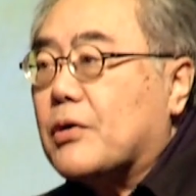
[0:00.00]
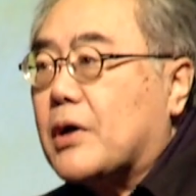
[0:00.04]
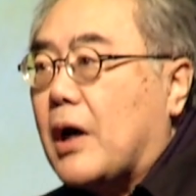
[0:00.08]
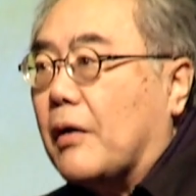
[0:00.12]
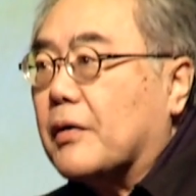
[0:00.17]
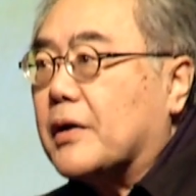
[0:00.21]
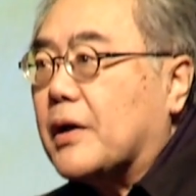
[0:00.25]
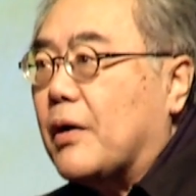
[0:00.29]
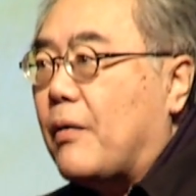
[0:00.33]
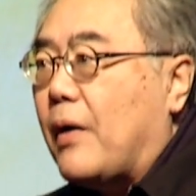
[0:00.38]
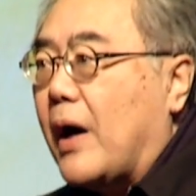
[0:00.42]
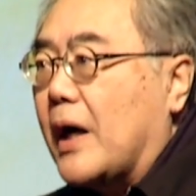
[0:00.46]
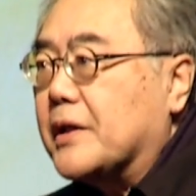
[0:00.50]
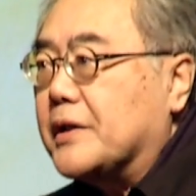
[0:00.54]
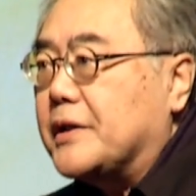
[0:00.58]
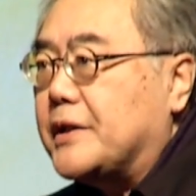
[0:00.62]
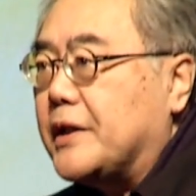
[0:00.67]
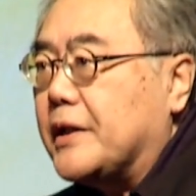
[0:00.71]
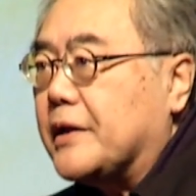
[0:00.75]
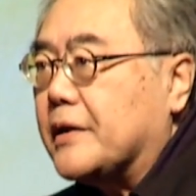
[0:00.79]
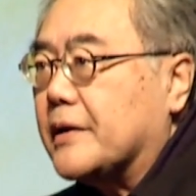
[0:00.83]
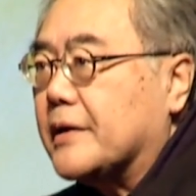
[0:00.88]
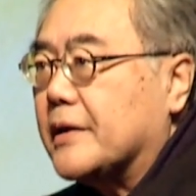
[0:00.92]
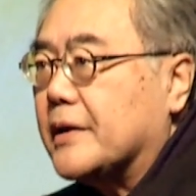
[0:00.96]
糕的环
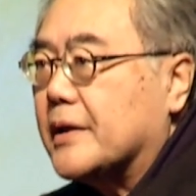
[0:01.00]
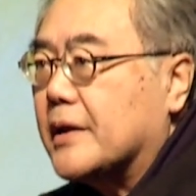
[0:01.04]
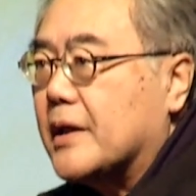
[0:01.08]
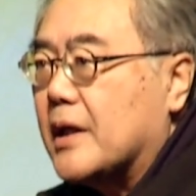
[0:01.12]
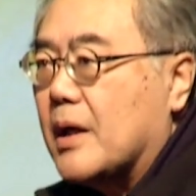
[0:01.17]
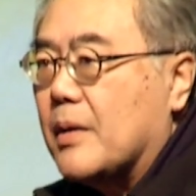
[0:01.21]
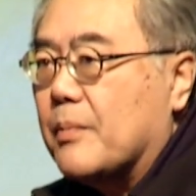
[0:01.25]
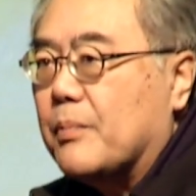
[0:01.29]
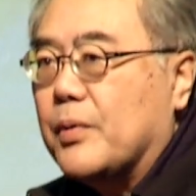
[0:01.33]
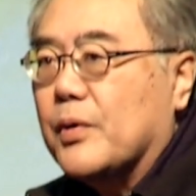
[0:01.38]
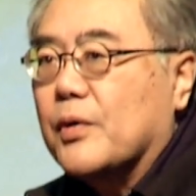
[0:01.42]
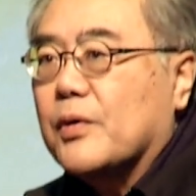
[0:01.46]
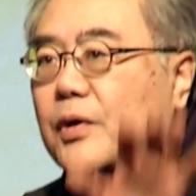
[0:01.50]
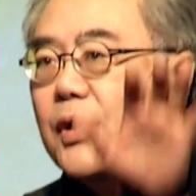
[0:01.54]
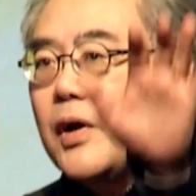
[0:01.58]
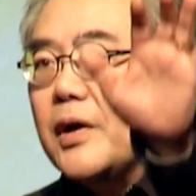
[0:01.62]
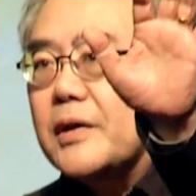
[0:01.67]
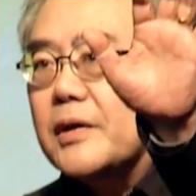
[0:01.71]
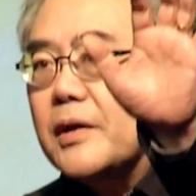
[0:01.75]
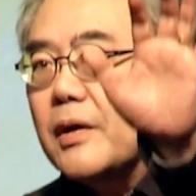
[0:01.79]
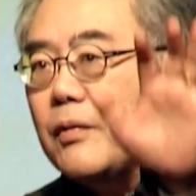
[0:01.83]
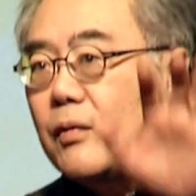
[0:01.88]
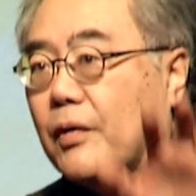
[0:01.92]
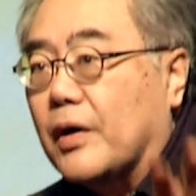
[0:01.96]
境。不论
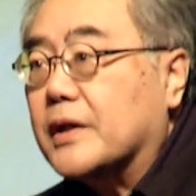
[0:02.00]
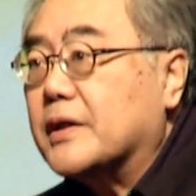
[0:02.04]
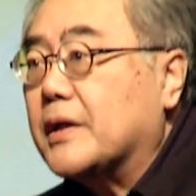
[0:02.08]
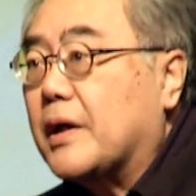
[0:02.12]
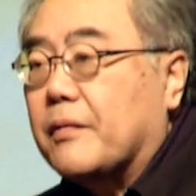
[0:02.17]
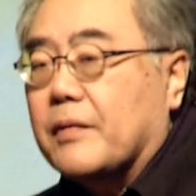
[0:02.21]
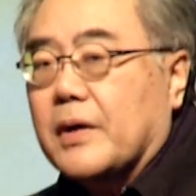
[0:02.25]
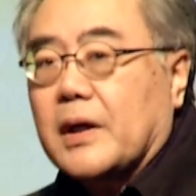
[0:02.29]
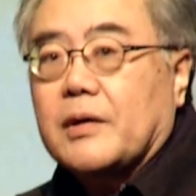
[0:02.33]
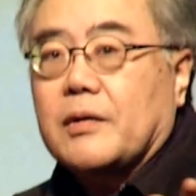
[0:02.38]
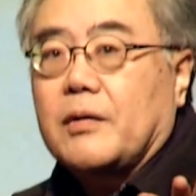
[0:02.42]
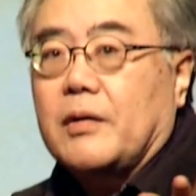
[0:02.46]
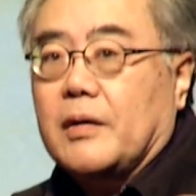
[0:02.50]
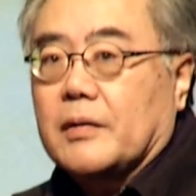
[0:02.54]
我认为，